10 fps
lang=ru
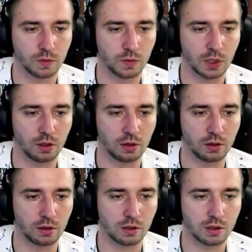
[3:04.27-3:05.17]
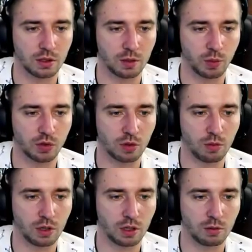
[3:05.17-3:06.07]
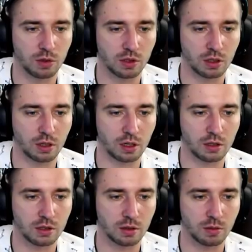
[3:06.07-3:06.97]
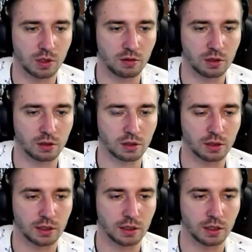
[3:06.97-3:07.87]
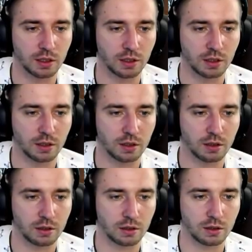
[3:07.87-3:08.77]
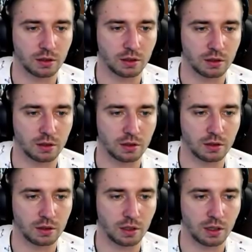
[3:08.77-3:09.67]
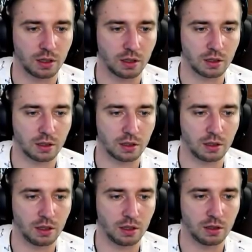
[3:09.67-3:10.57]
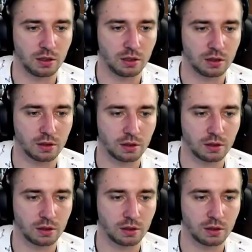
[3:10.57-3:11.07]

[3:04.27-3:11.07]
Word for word: Надо создать пособие, как быстро тратить самоцвета. А, так, Кенди.